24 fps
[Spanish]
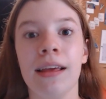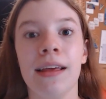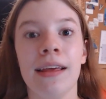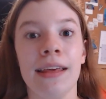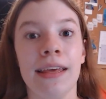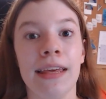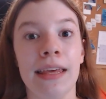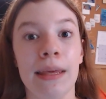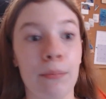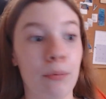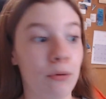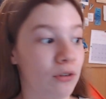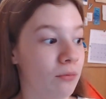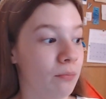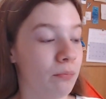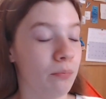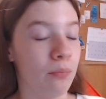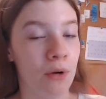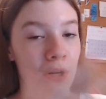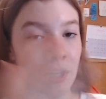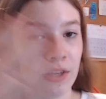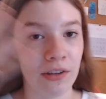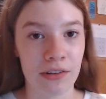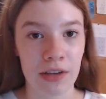y pues
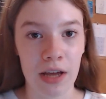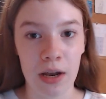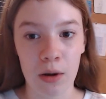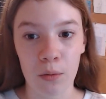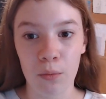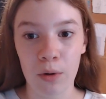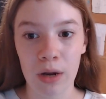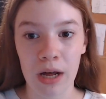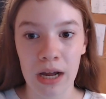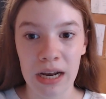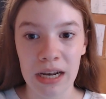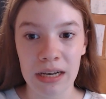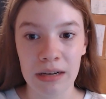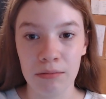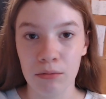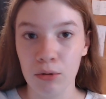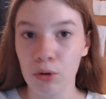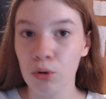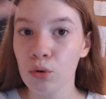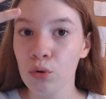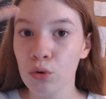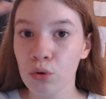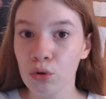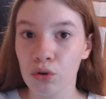ponéis alguna
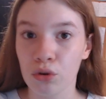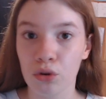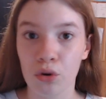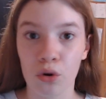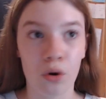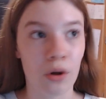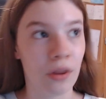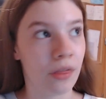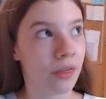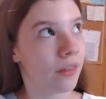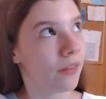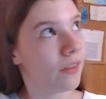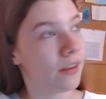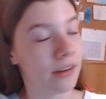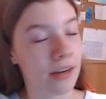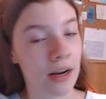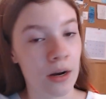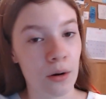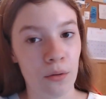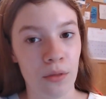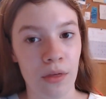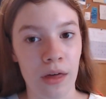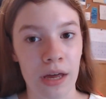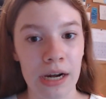luz o encendéis la
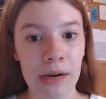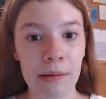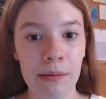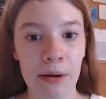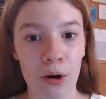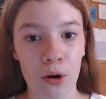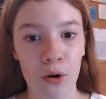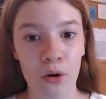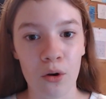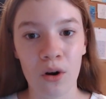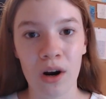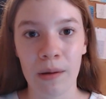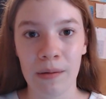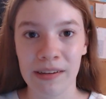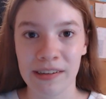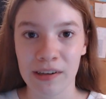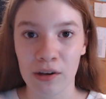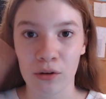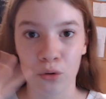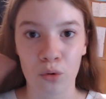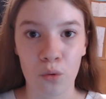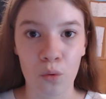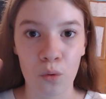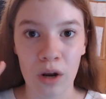luz de arriba, no lo grabéis a
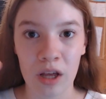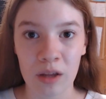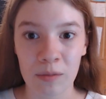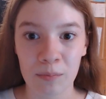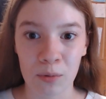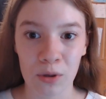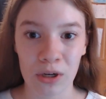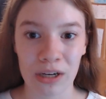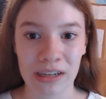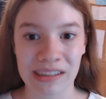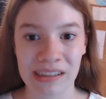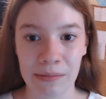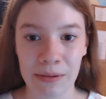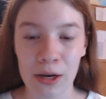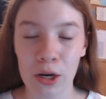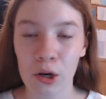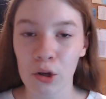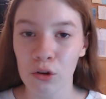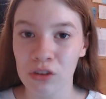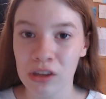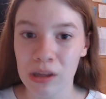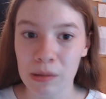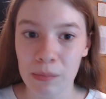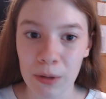oscuras porque se ven
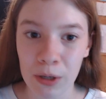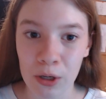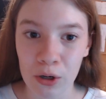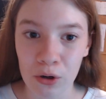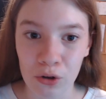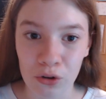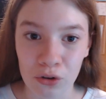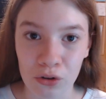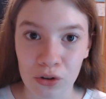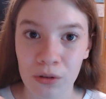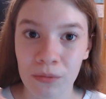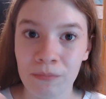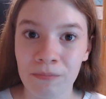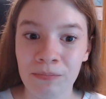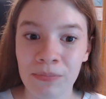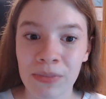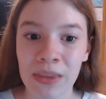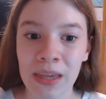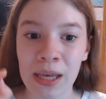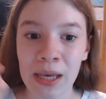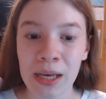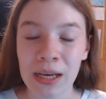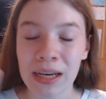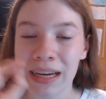los típicos
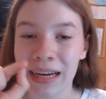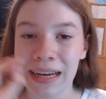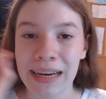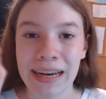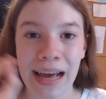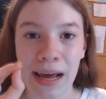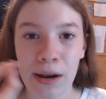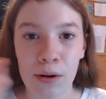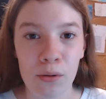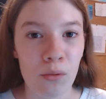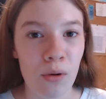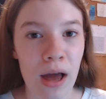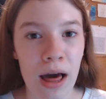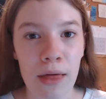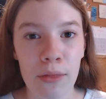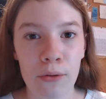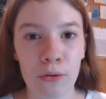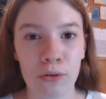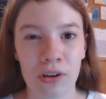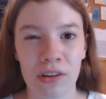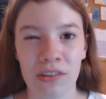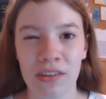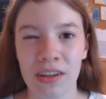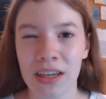
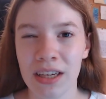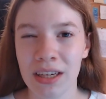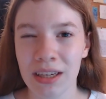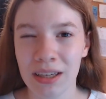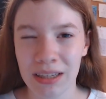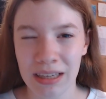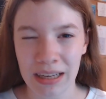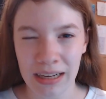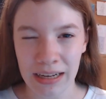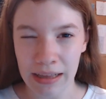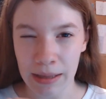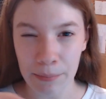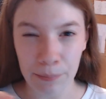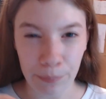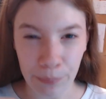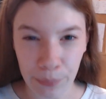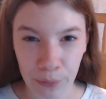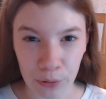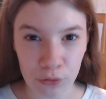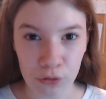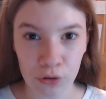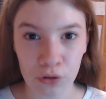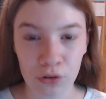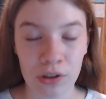granulados así que quedan
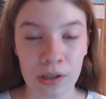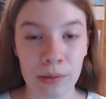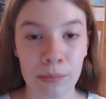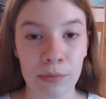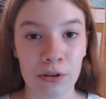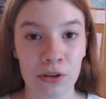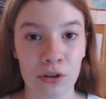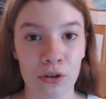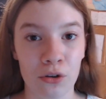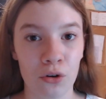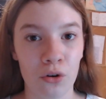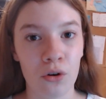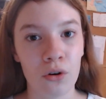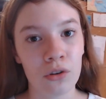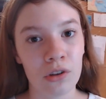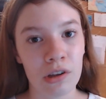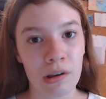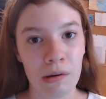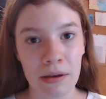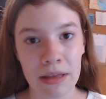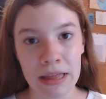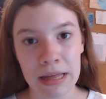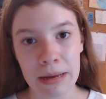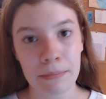pochos y pues no
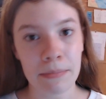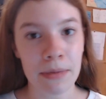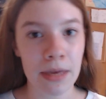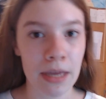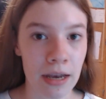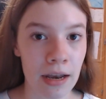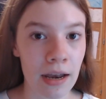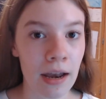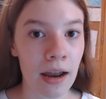se ve tan bien